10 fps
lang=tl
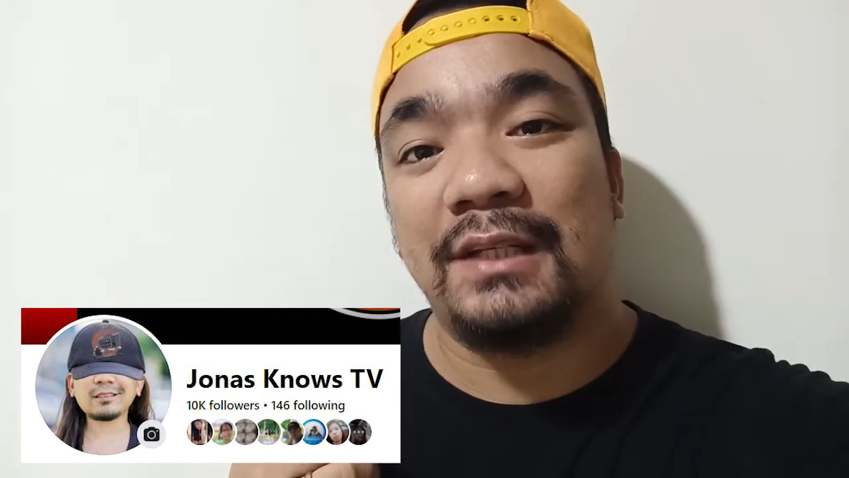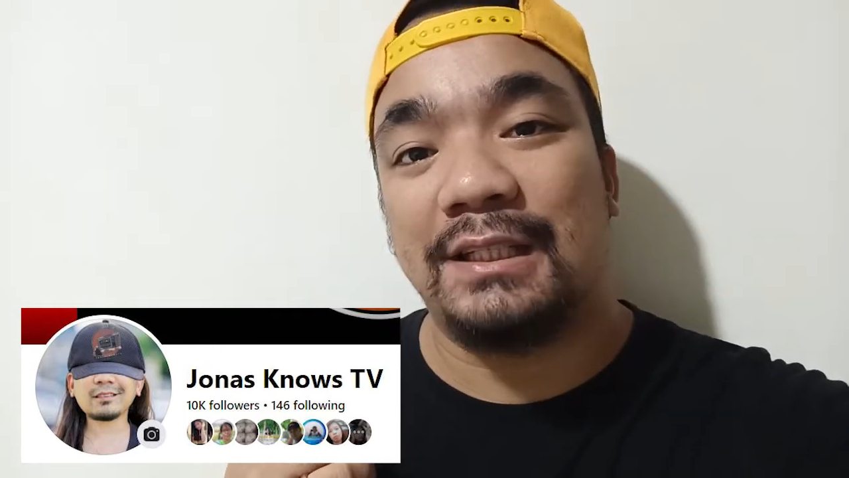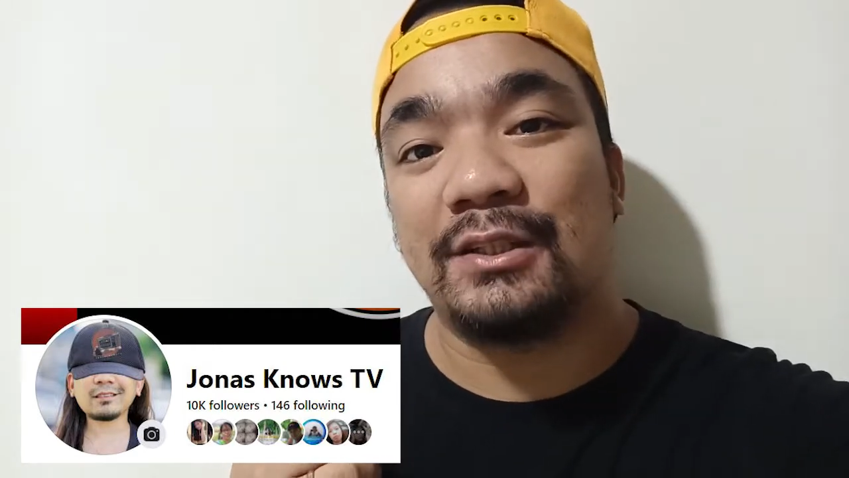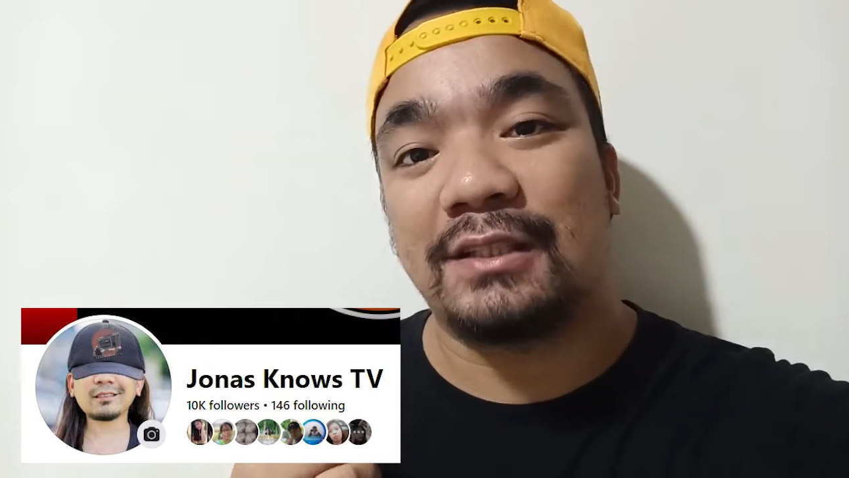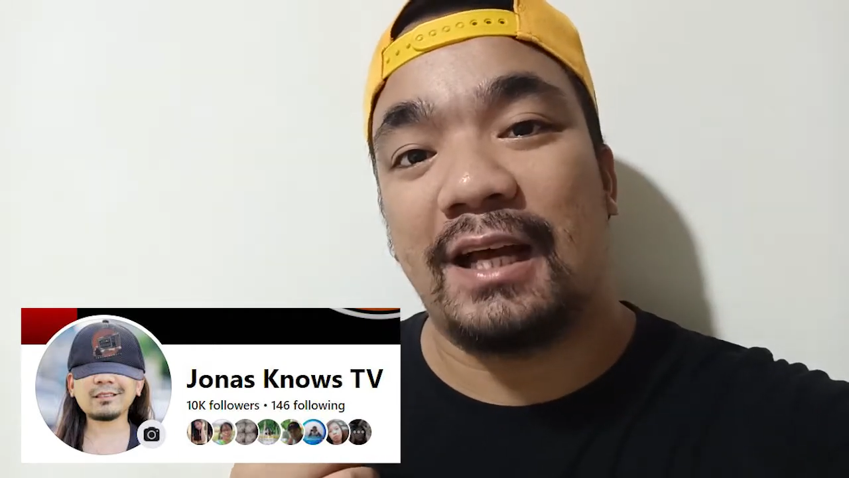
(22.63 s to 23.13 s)

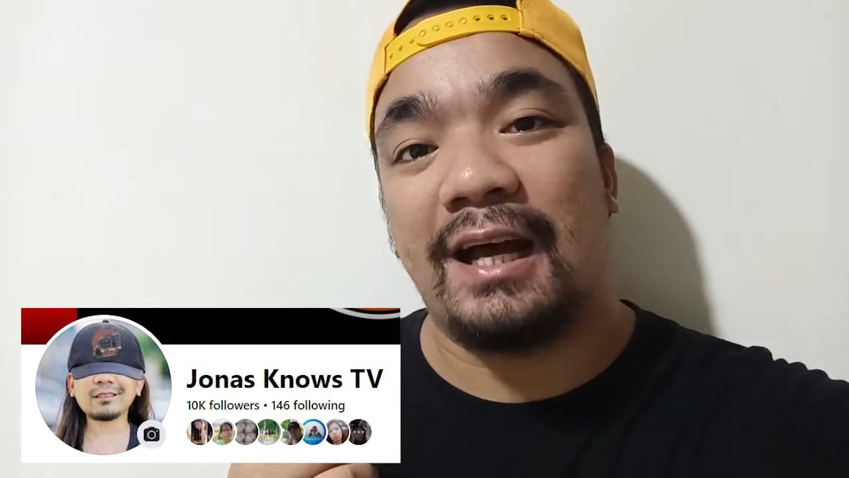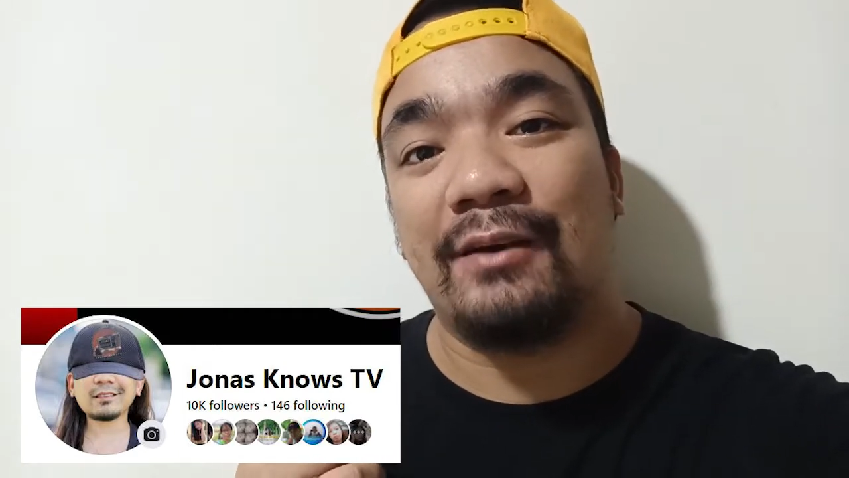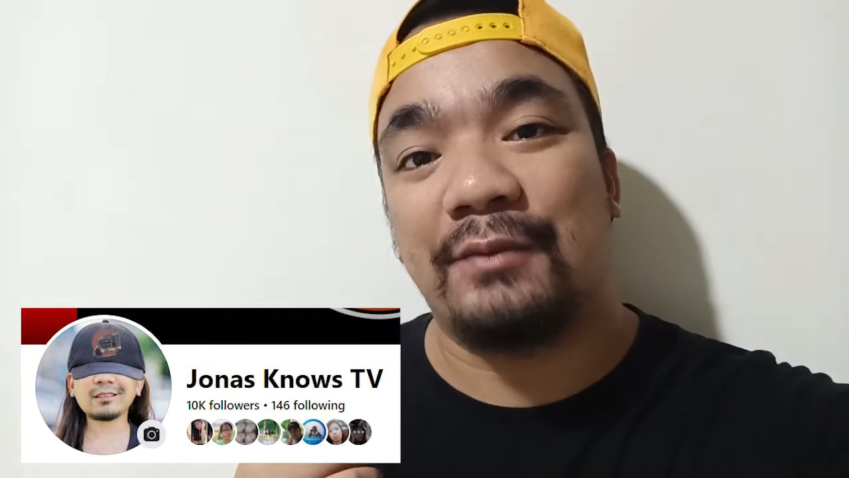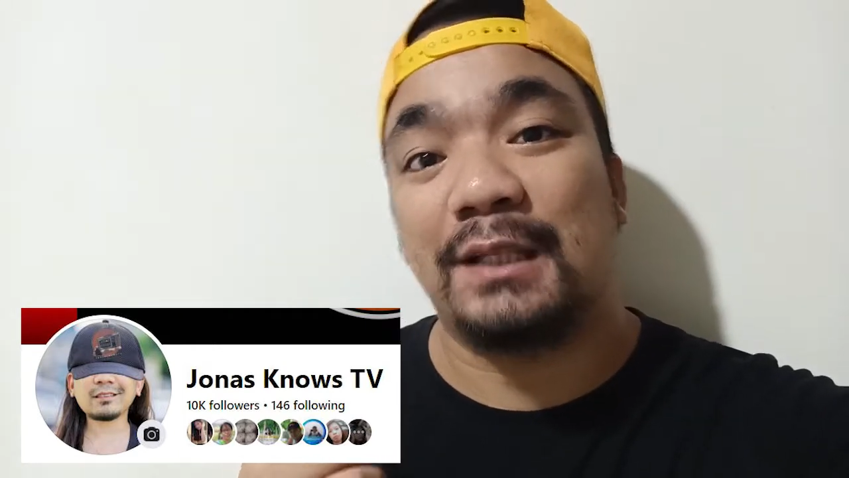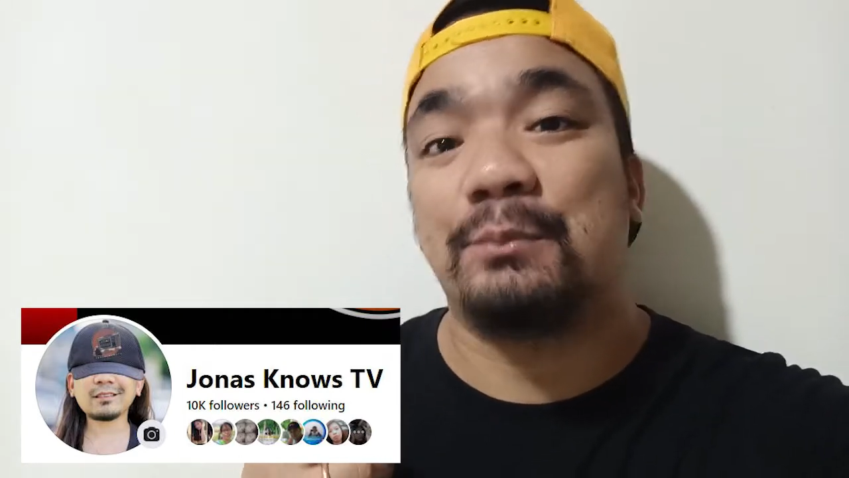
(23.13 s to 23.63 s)
video
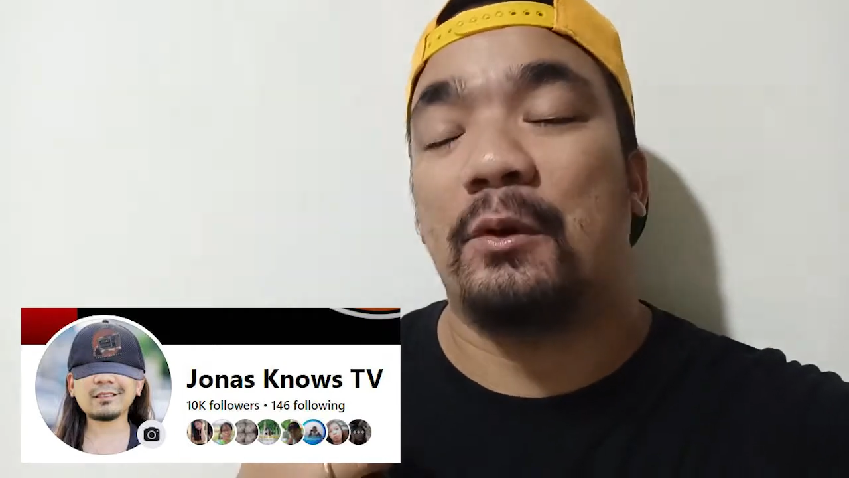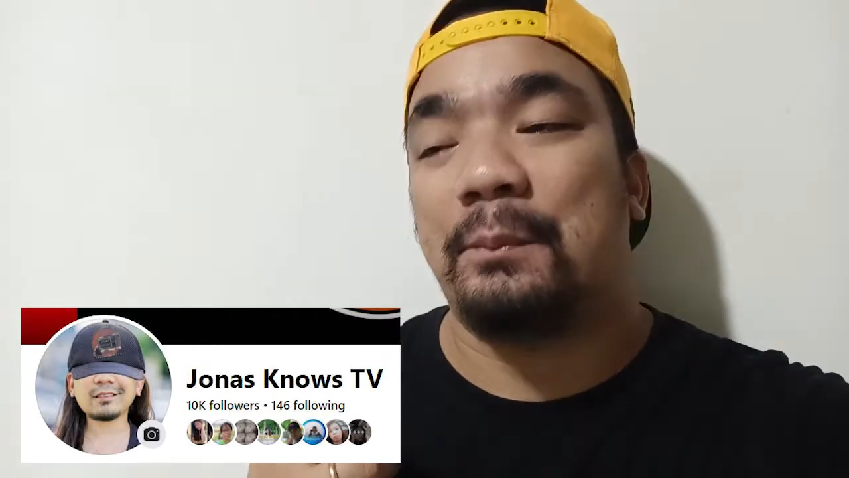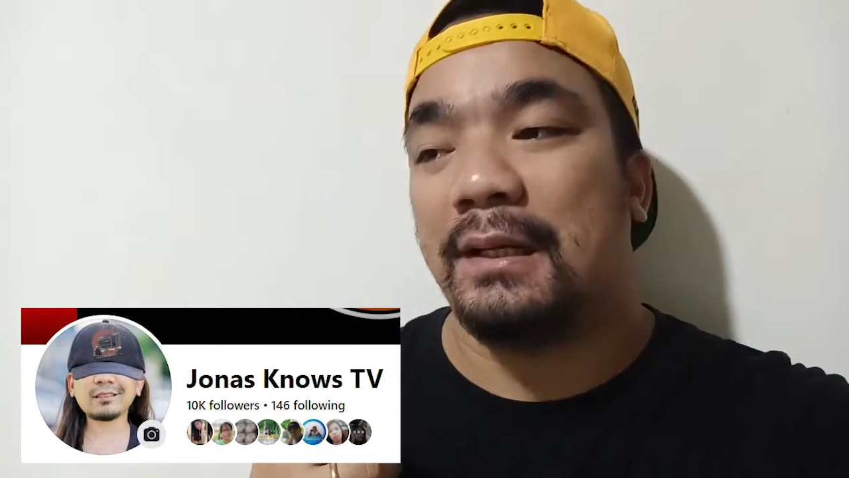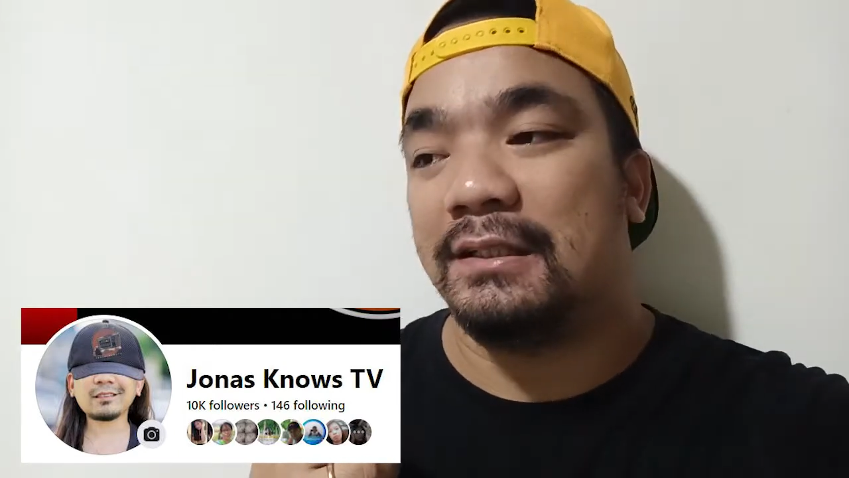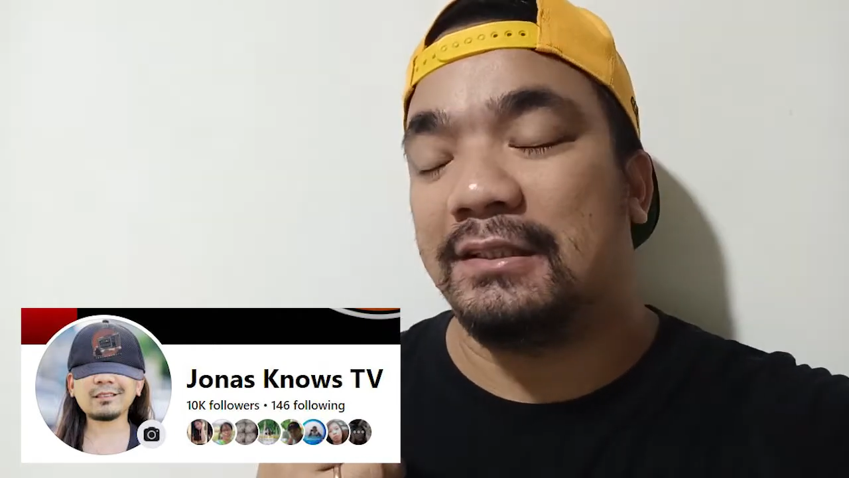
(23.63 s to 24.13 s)
sa Facebook
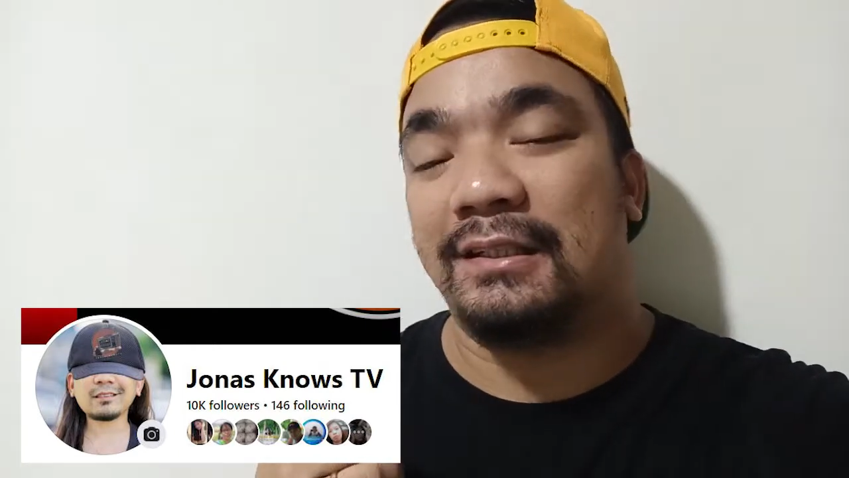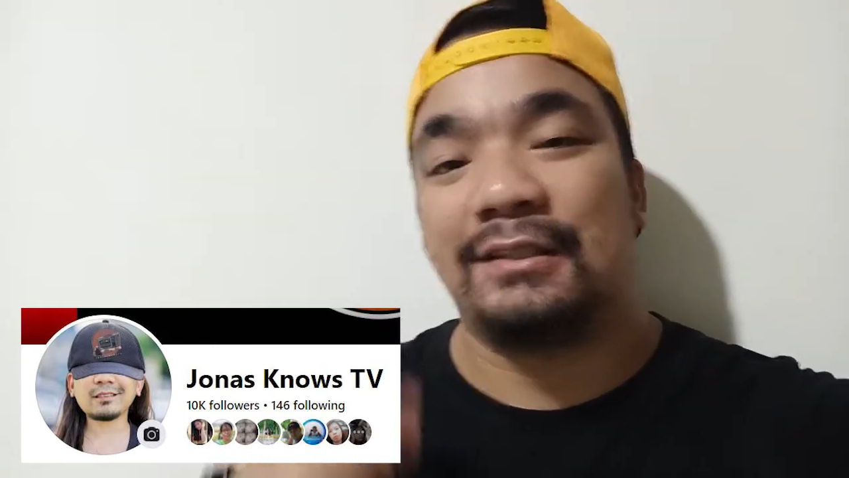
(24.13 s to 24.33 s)
page.